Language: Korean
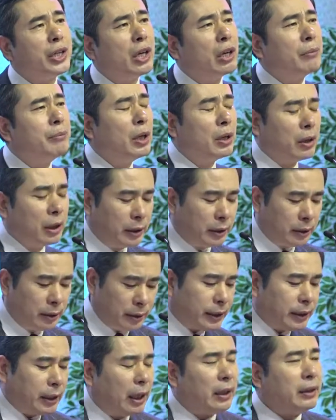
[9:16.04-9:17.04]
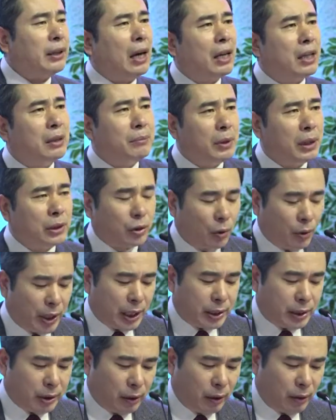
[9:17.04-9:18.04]
혁명은 깨달음을
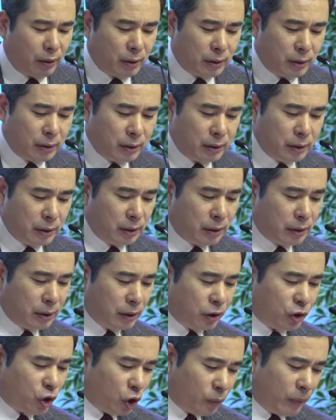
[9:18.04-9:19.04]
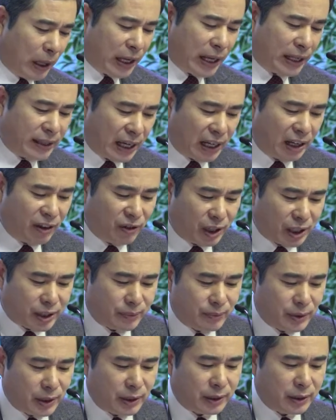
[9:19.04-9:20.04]
통해서 출발한다는
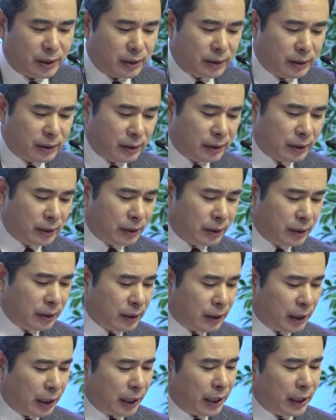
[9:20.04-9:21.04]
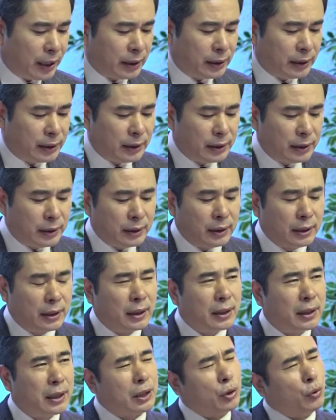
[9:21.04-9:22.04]
것입니다. 예.
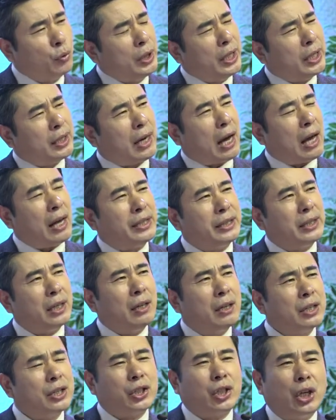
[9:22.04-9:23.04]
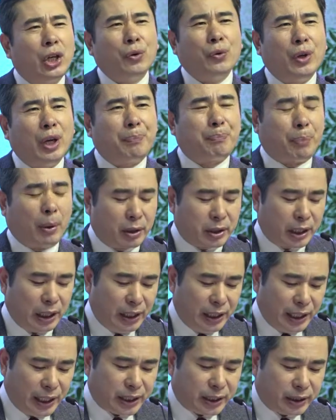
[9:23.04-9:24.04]
그래서 우리 가장 최고의
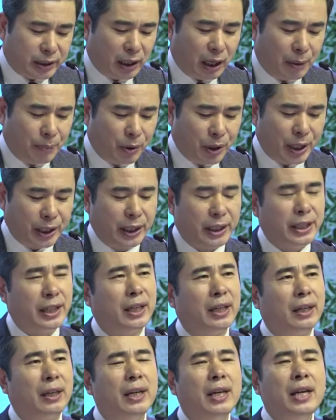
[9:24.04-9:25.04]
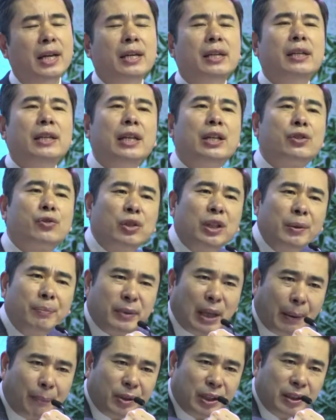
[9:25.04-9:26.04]
버킷리스트가 뭐야 되냐? 예수님
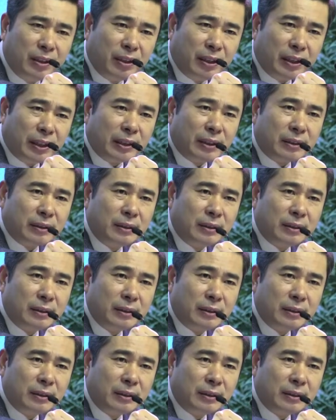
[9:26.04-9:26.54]
닮는 거예요.